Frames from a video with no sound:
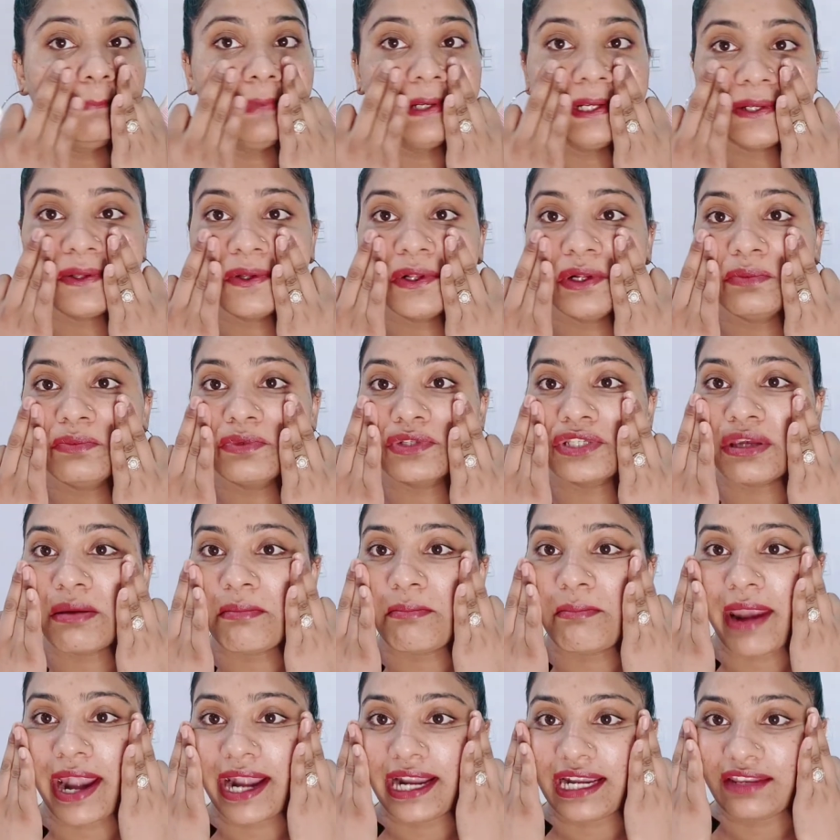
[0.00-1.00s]
बिल्कुल मुझे
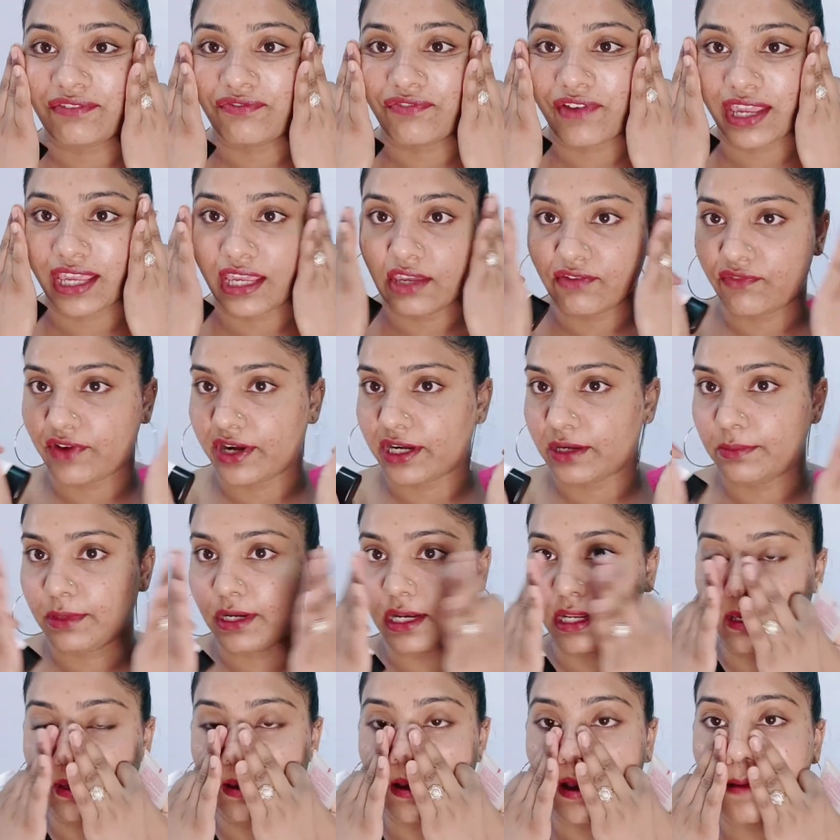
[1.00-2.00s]
मैटिफाइंग इफेक्ट
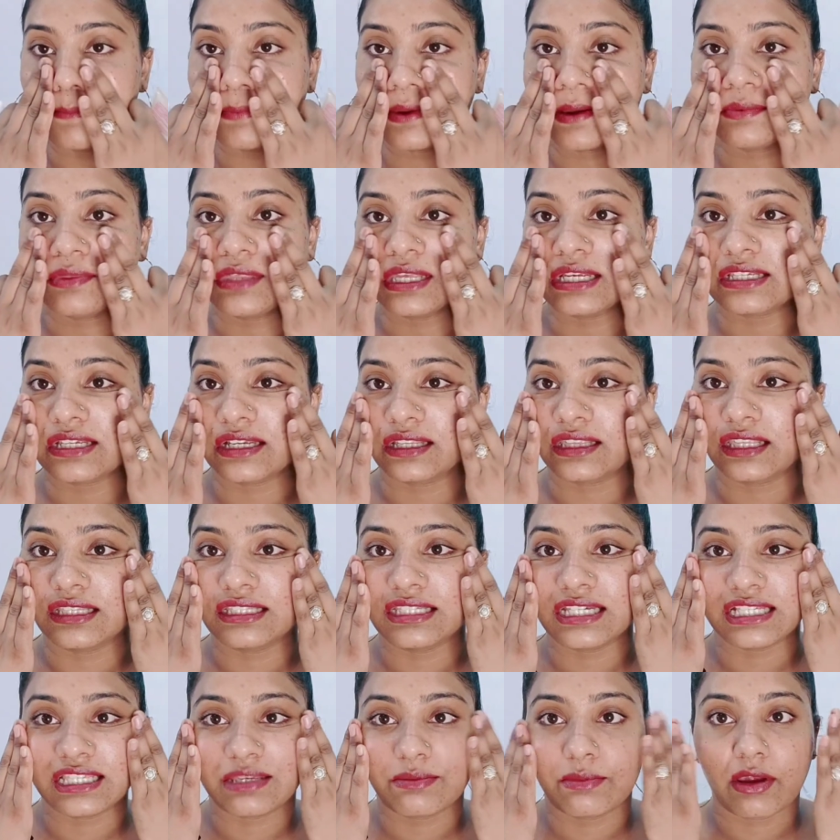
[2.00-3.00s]
मिला यहाँ पे आप देख सकते
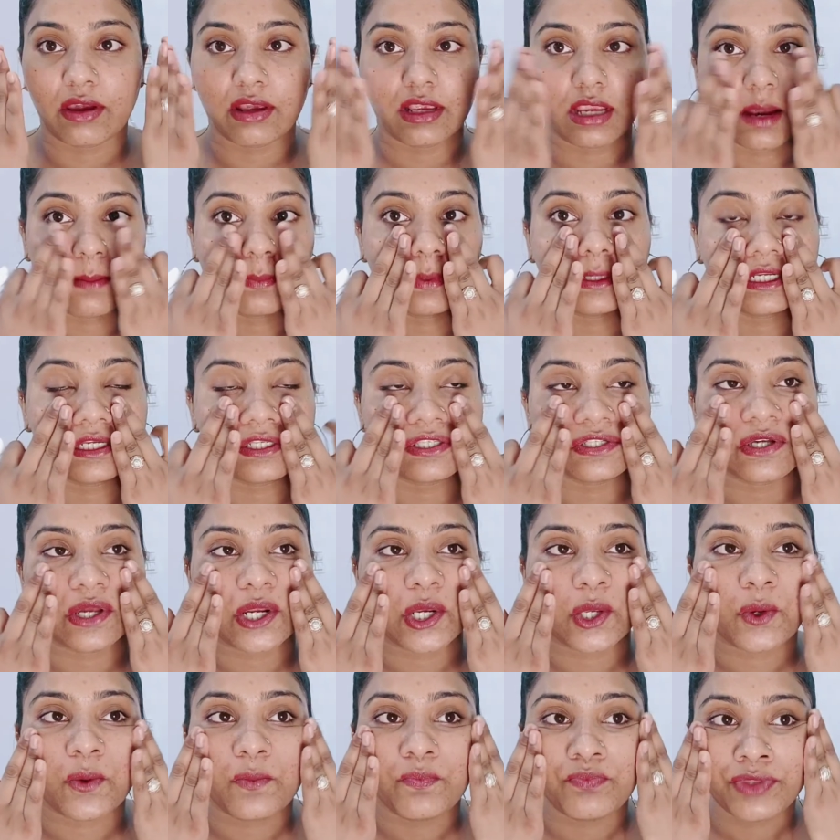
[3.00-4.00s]
हैं जैसे मैं यहाँ पे टच
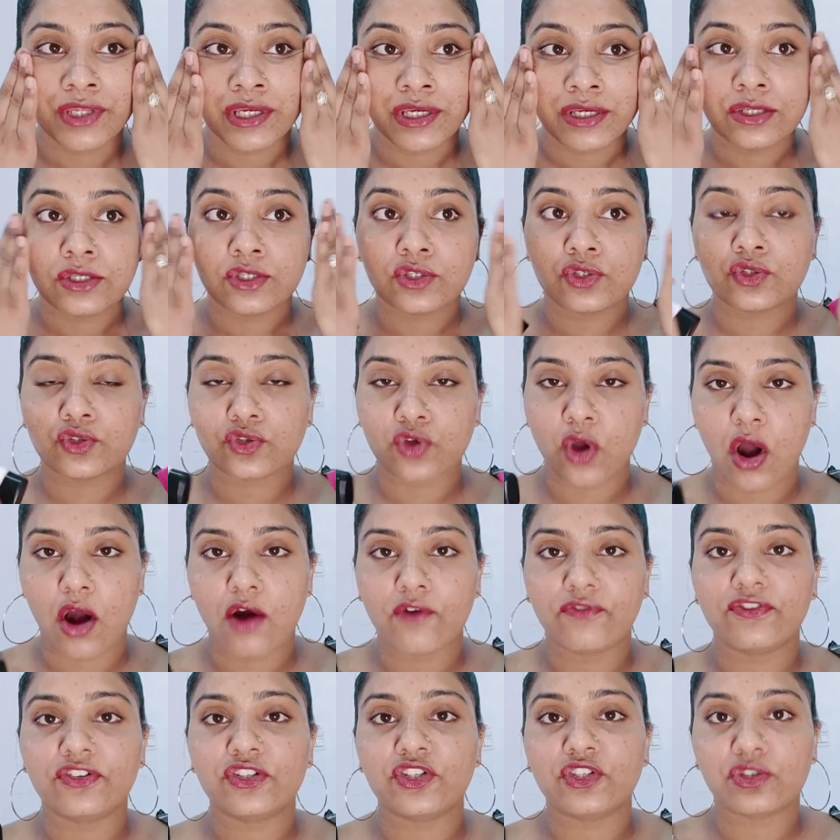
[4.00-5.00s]
कर रही हूँ
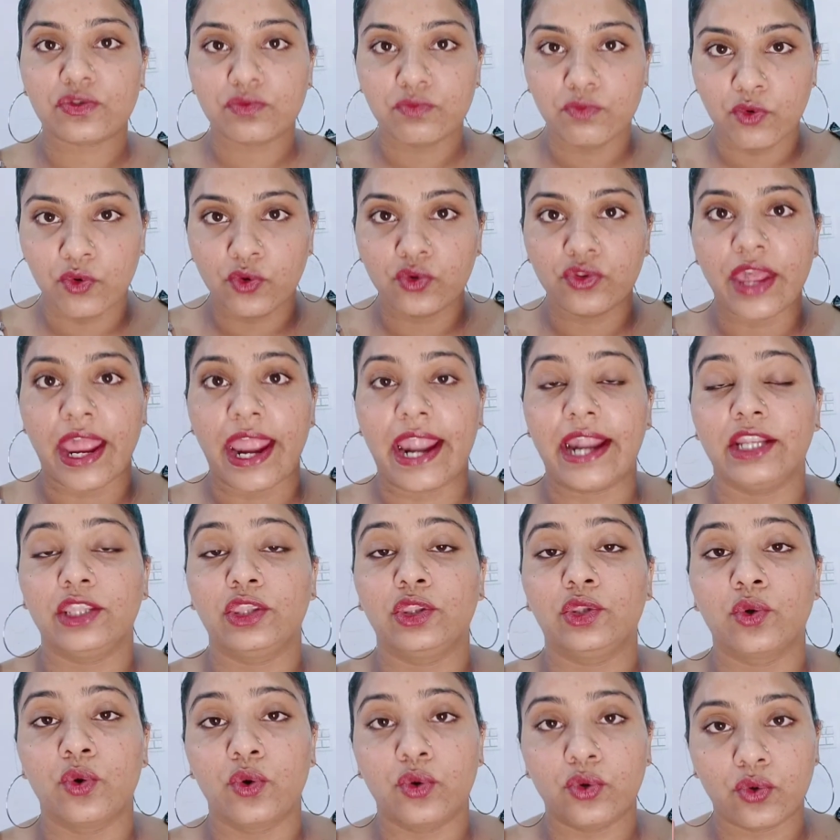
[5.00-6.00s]
सॉफ्ट स्मूथ एंड
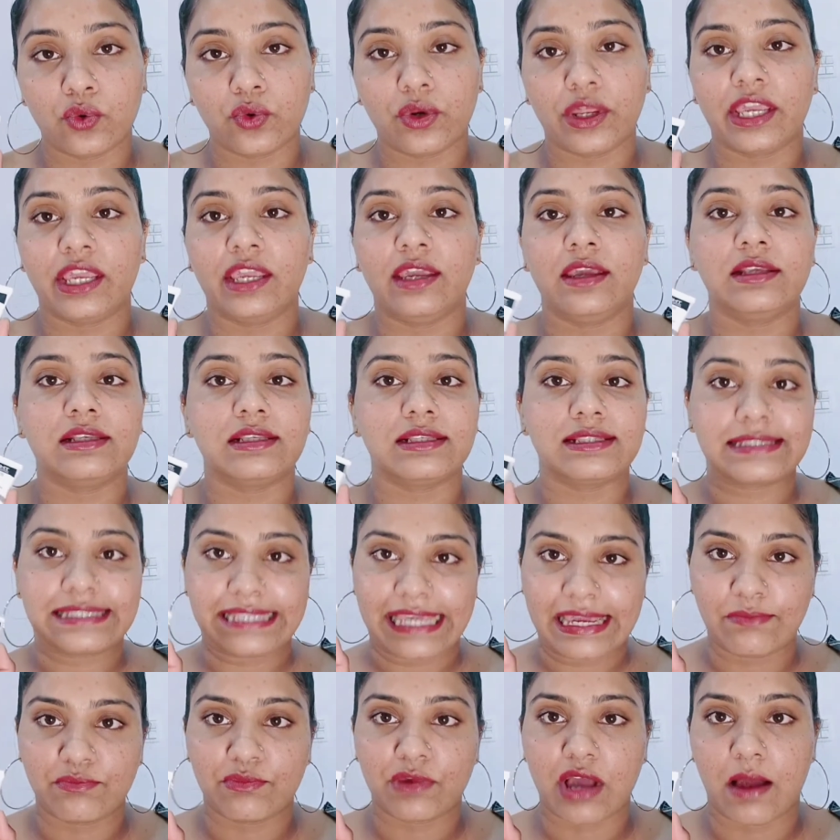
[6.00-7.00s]
दोनों ने ही
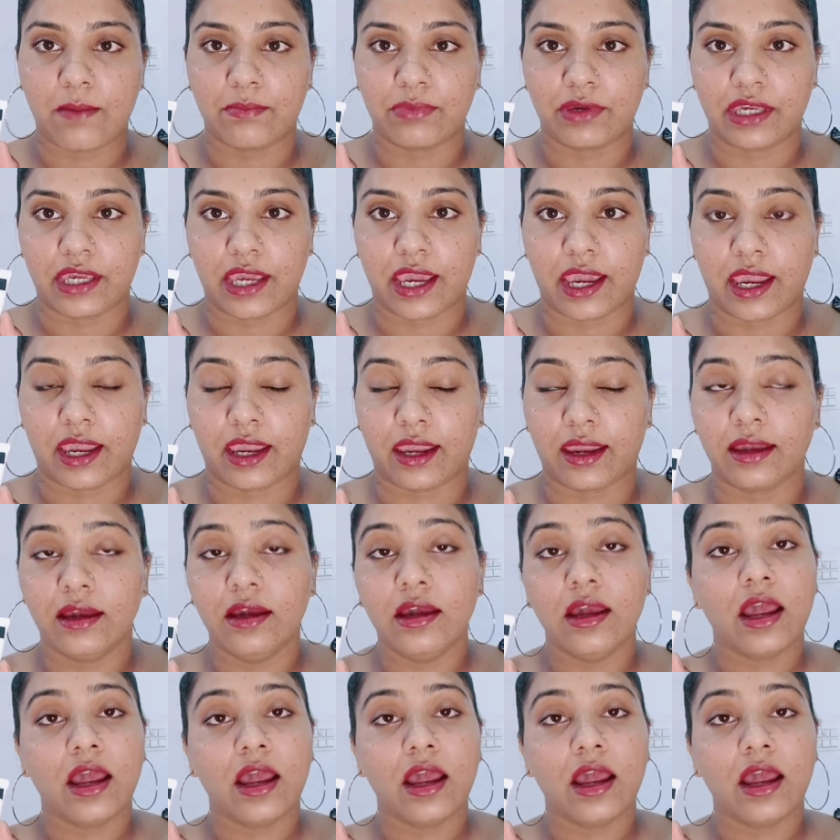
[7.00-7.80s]
सेम काम किया है